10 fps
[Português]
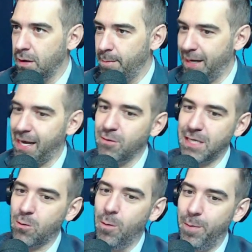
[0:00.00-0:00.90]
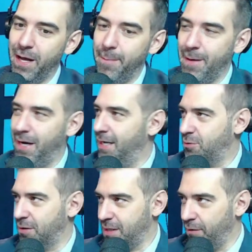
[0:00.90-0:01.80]
Para quem nos acompanha pela rede
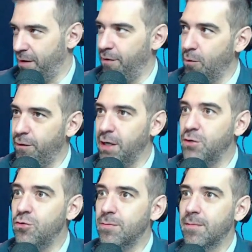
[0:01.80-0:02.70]
social, vai ver o vídeo.